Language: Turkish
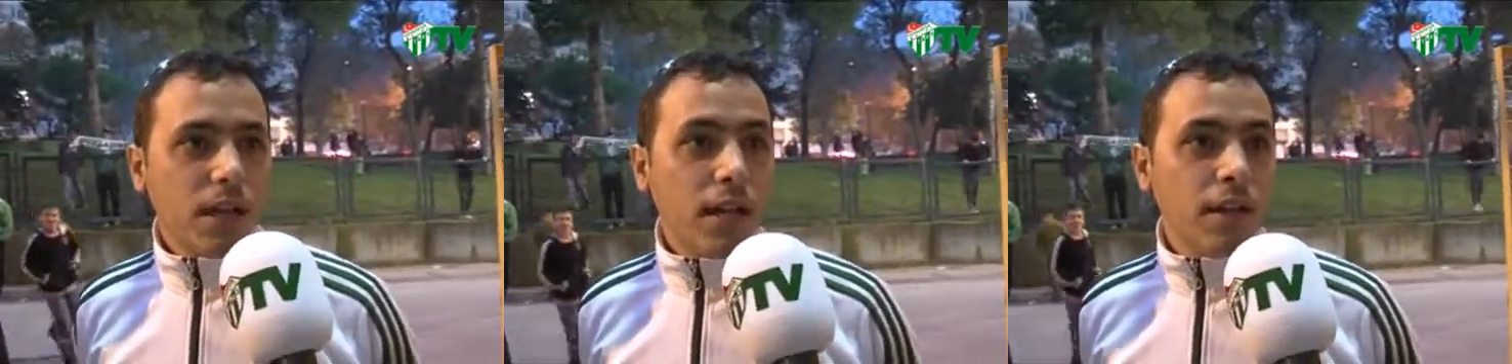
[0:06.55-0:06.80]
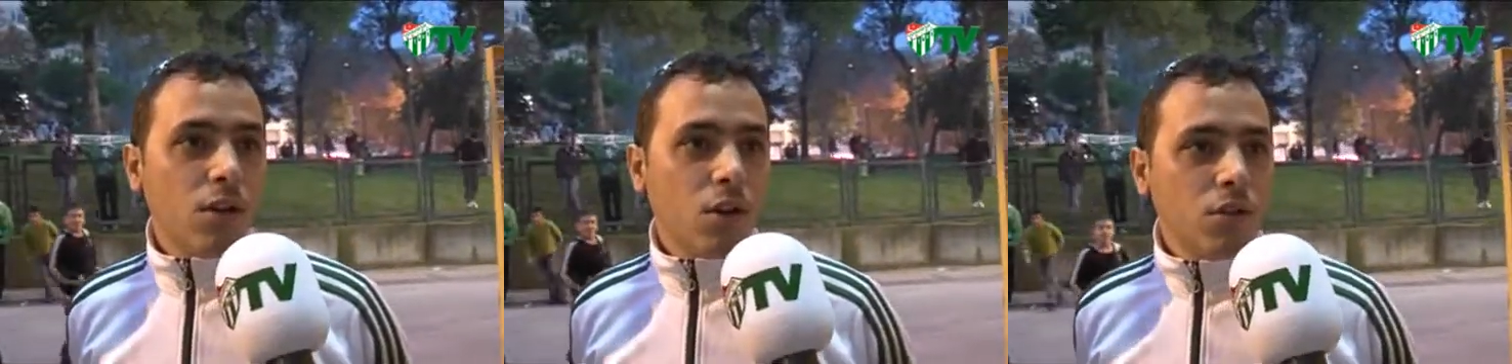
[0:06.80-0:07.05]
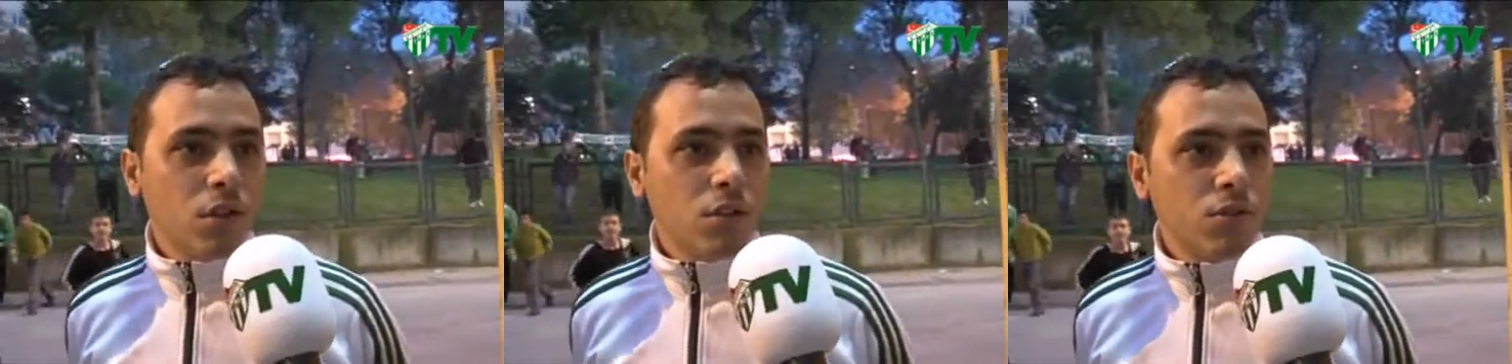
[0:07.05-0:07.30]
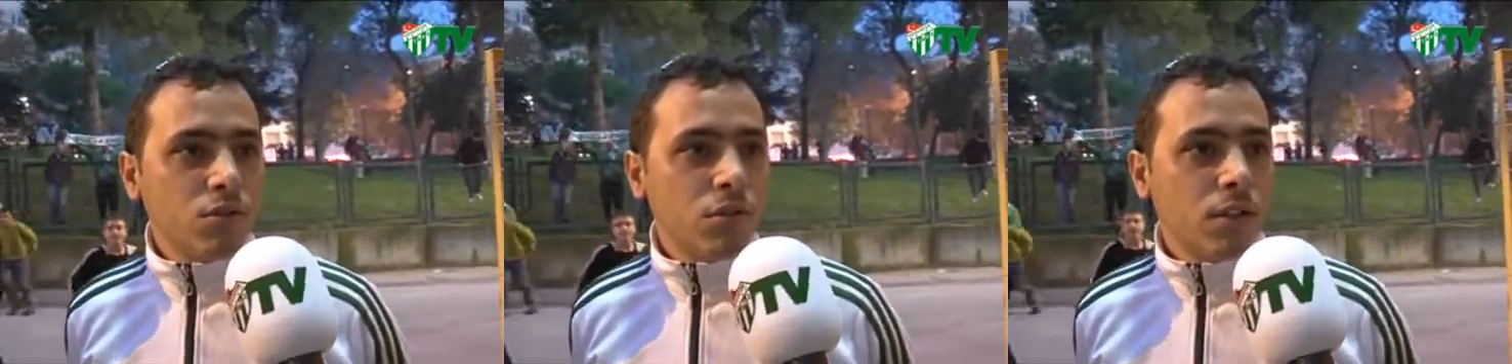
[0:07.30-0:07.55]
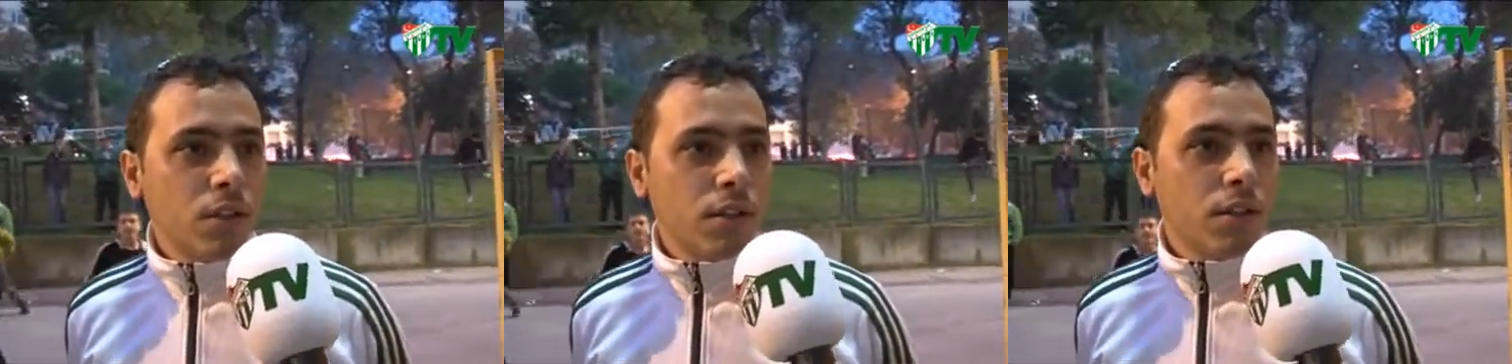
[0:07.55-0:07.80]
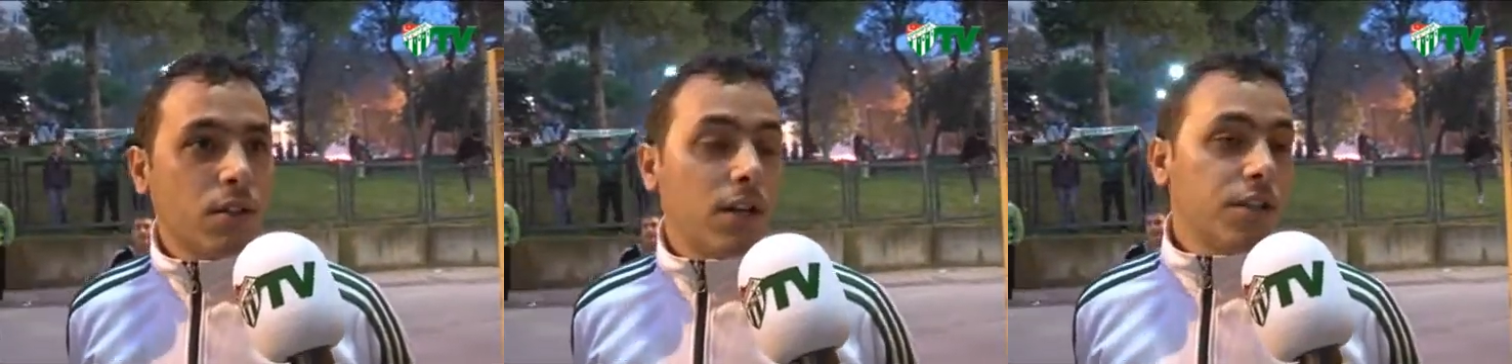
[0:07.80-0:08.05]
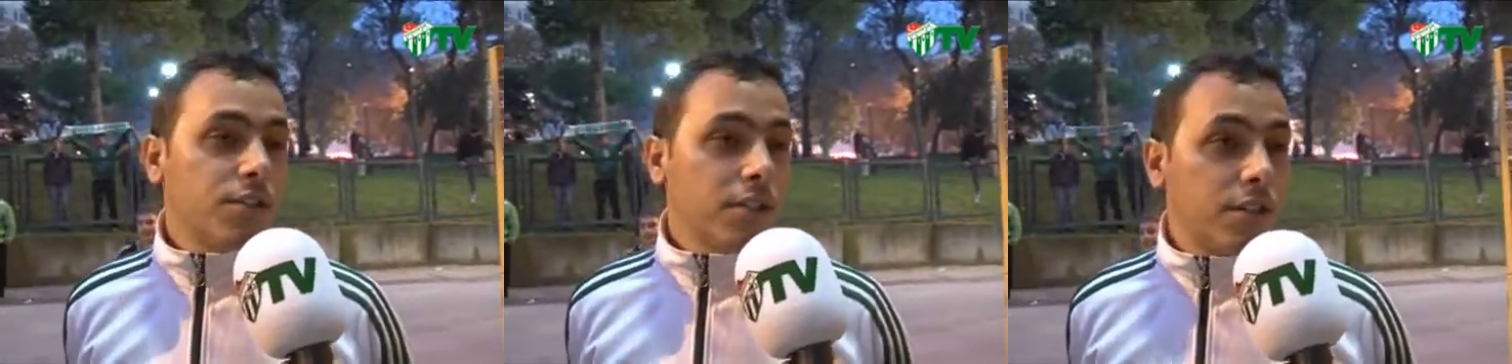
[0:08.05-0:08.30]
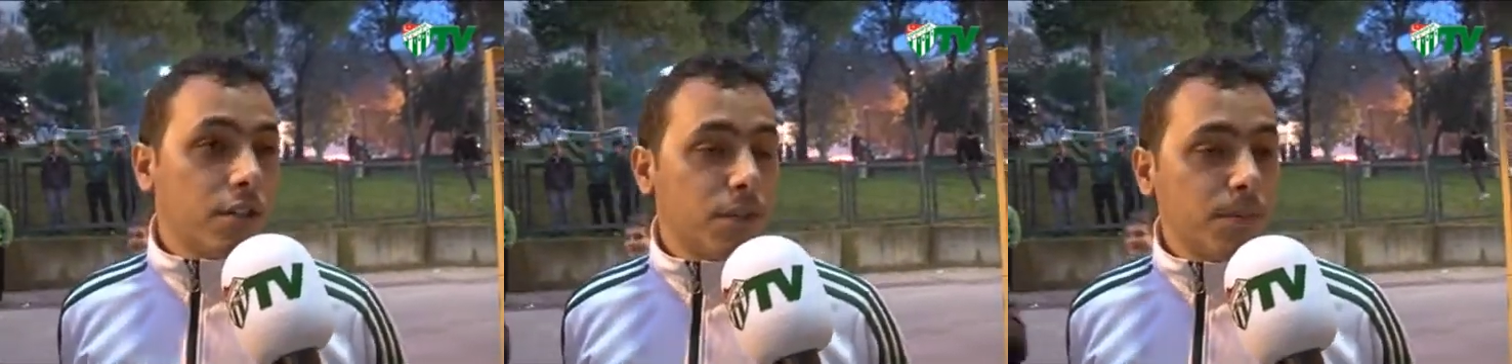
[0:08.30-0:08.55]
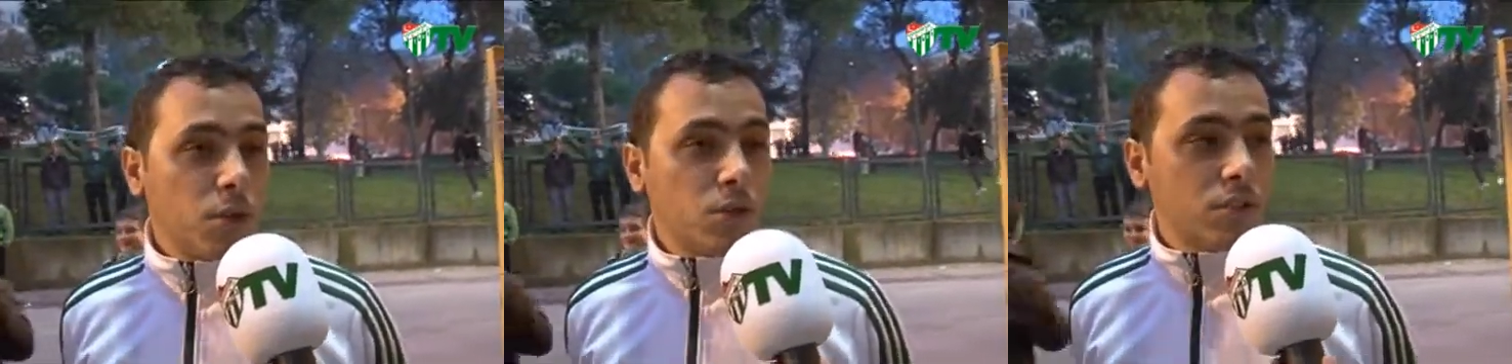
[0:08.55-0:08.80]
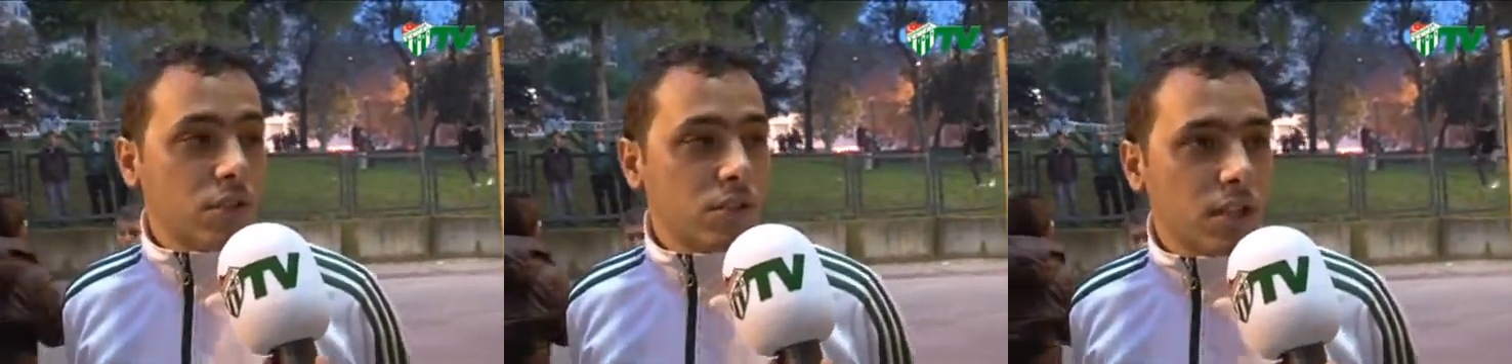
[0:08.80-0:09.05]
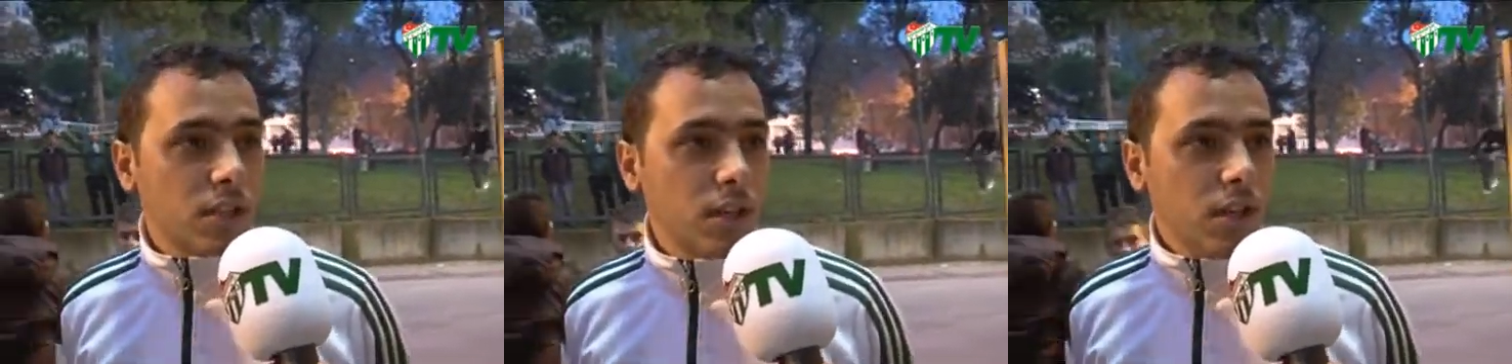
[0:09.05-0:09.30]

Yani oynan oyunla karşıdaki rakibi göz alırsak